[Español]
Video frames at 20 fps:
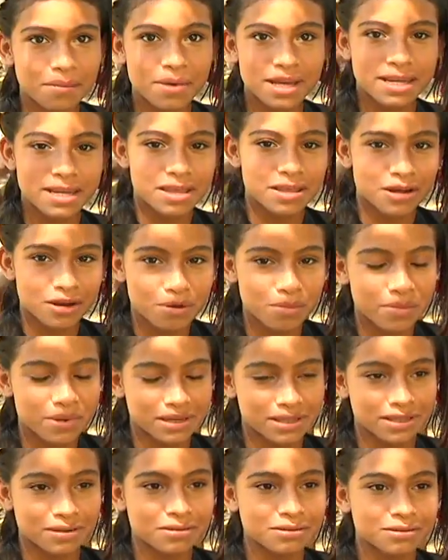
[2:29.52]
venido a
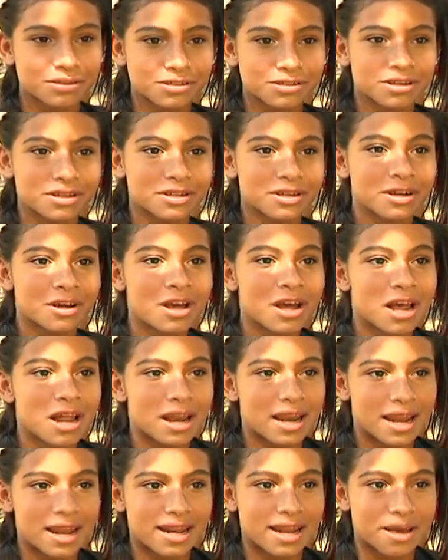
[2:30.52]
compartir con nosotros
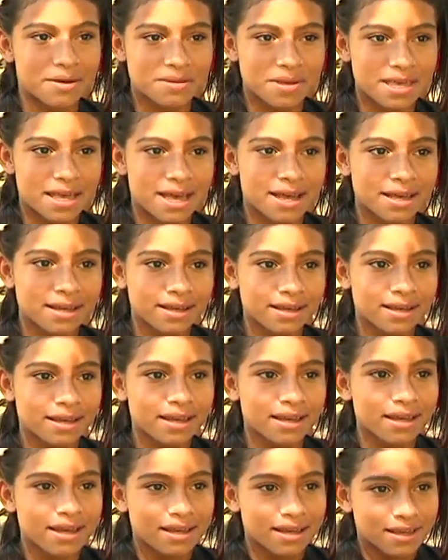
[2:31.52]
la Navidad
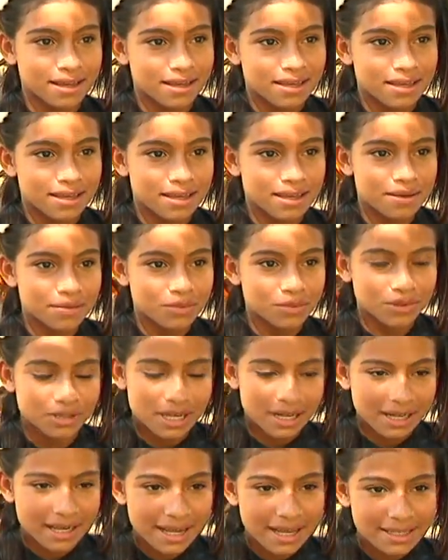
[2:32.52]
y
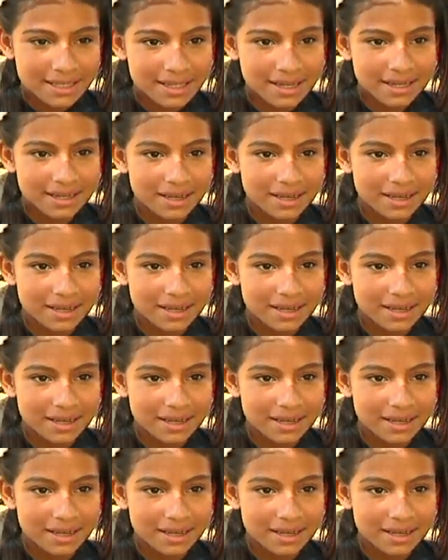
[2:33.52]
muchas gracias.